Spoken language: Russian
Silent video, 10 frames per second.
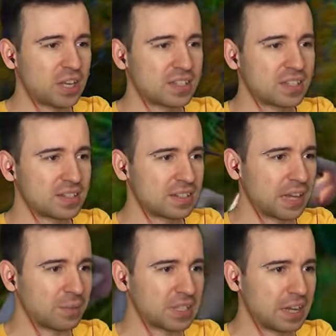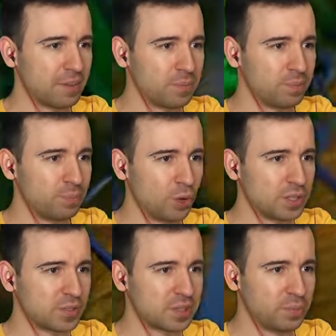вот сейчас старым сейвом
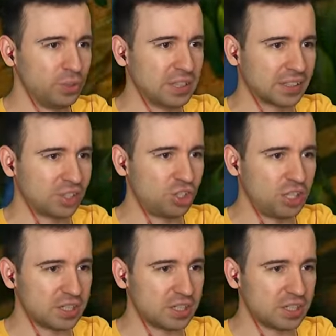пользоваться будет как-то